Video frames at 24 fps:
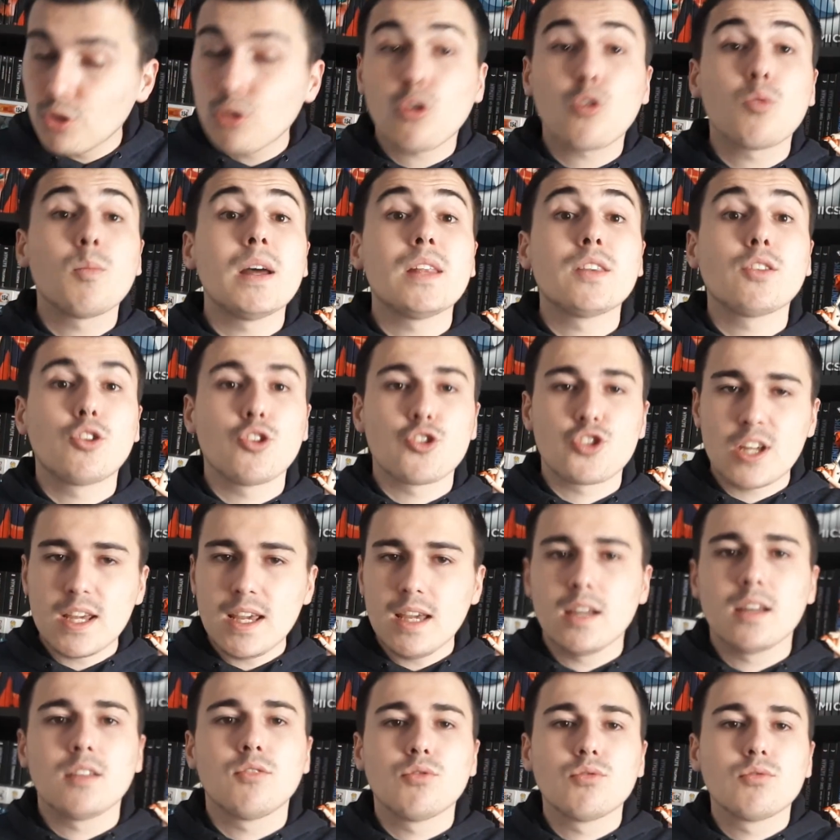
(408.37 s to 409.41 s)
Woman que j'ai
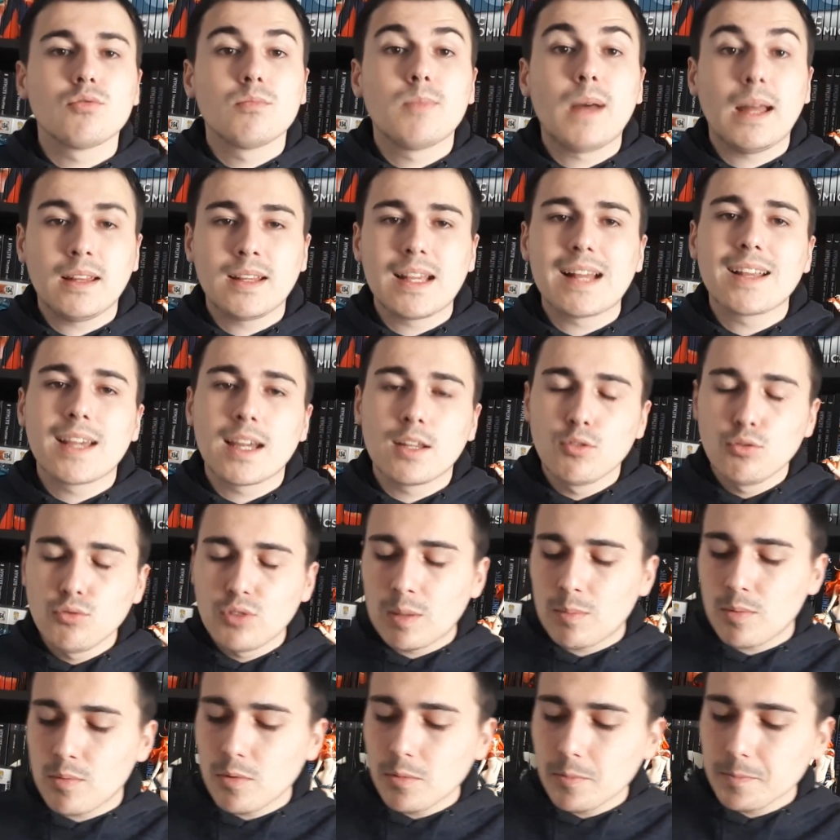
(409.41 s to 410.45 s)
et de bah, Gal Gadot tout
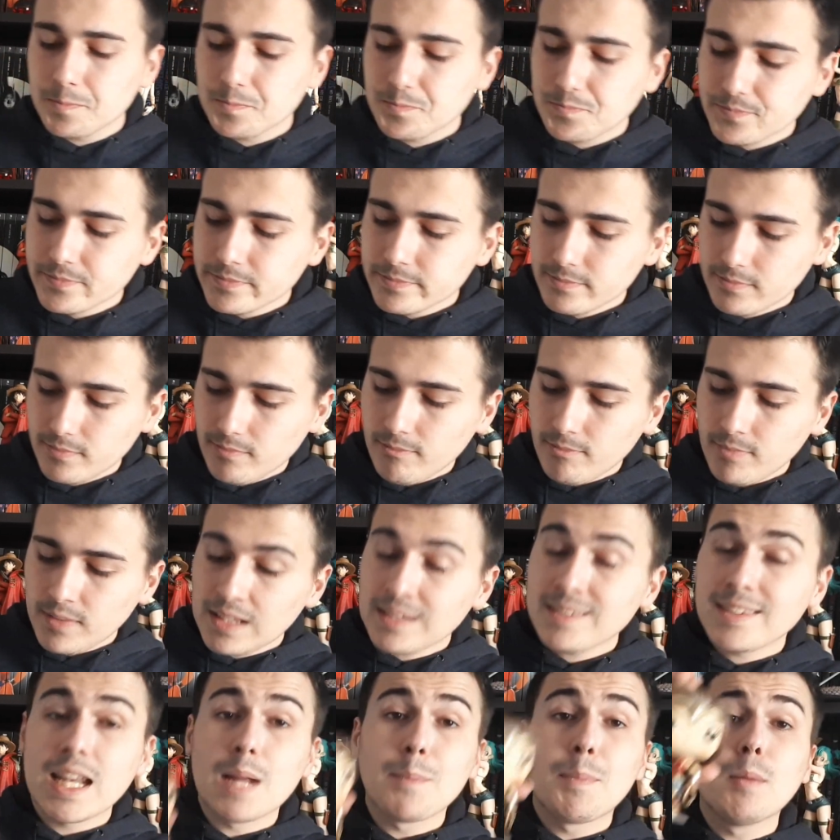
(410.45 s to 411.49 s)
simplement
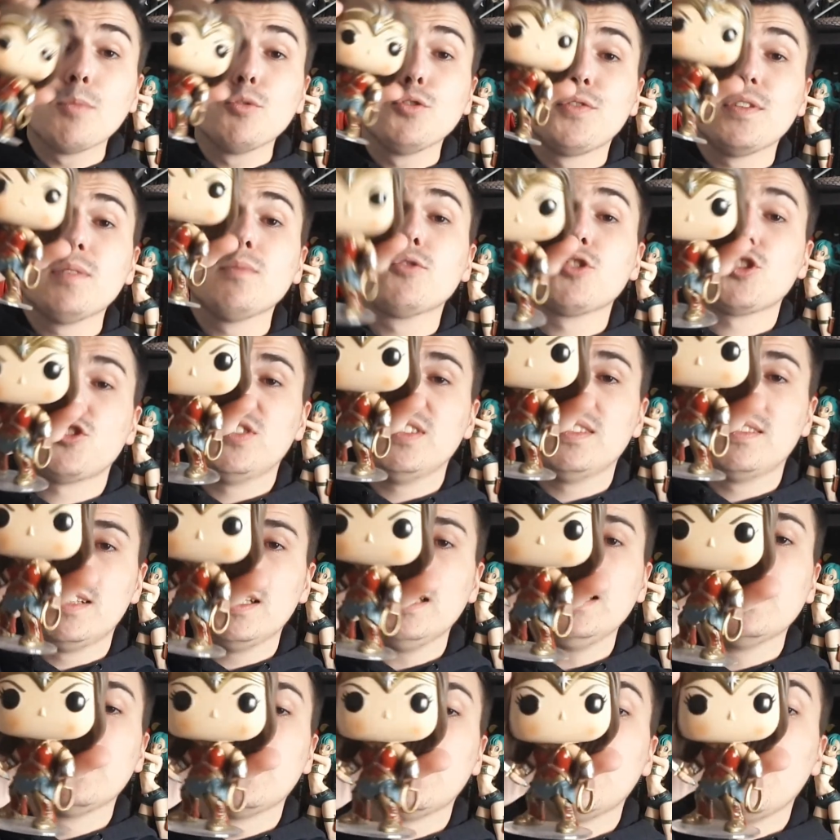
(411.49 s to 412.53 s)
c'est la pop du film de Justice
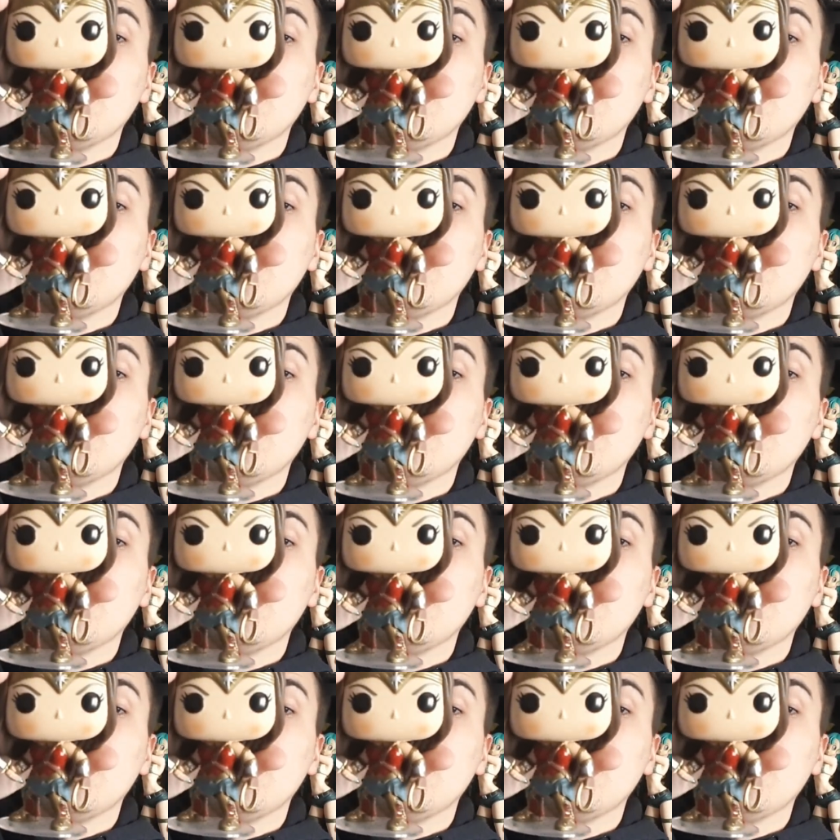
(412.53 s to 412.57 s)
League.